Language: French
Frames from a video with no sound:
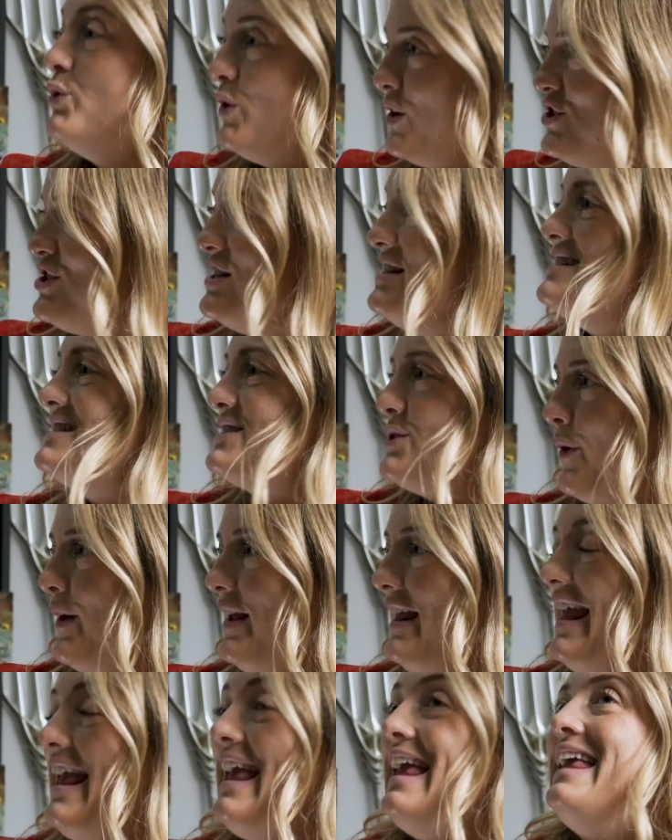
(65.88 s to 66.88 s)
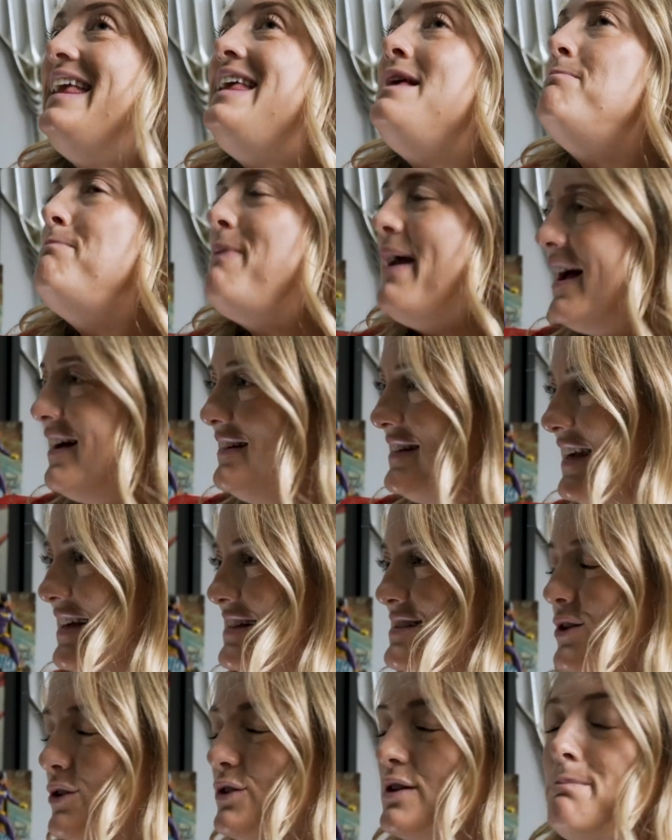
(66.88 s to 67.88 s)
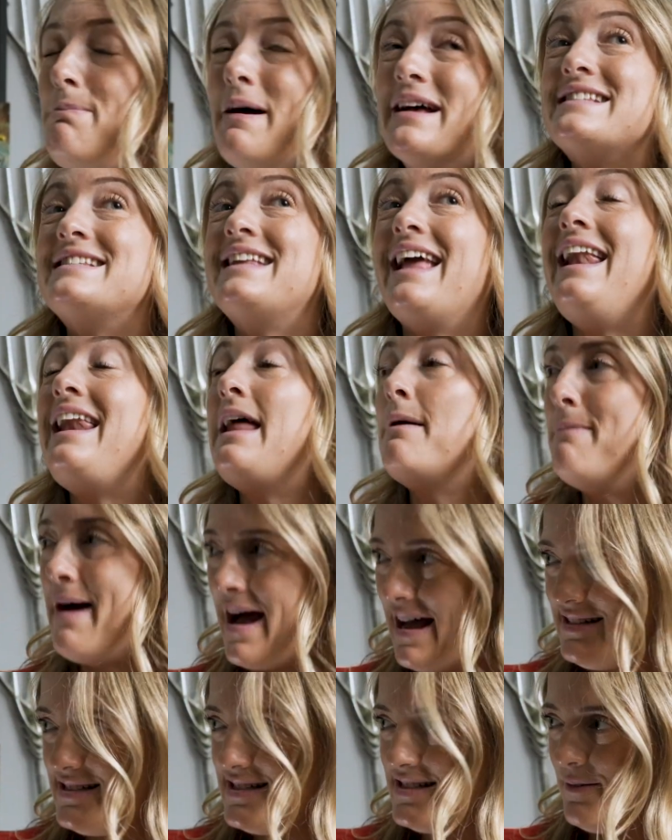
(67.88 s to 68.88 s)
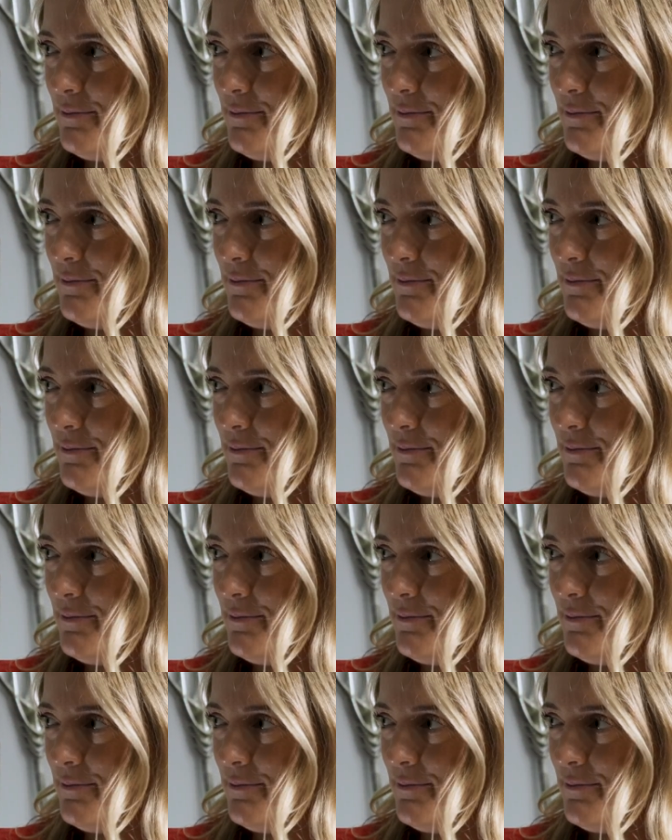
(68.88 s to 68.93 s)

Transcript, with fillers: origin story est hyper intéressante parce qu'à la base,